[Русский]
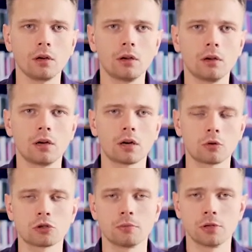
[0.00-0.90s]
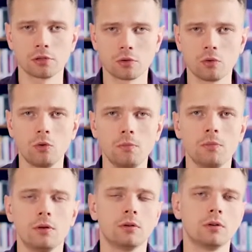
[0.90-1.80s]
э, хорошим
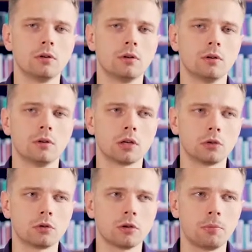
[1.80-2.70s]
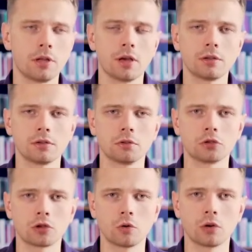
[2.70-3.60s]
языком, э, который понятен
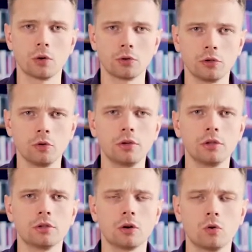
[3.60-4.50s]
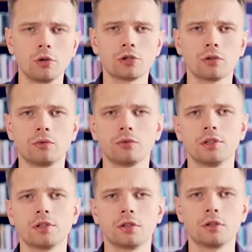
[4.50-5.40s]
широкой аудитории, доходчив,
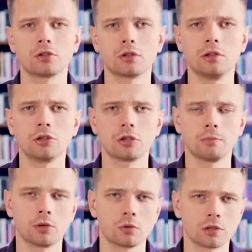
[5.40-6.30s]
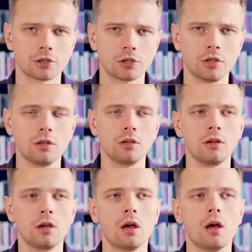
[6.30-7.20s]
не содержит лишних
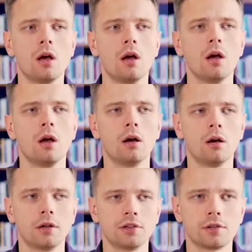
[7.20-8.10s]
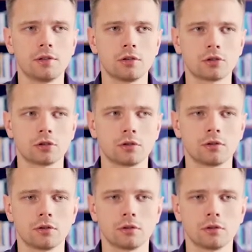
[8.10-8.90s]
переусложнений, э, не содержит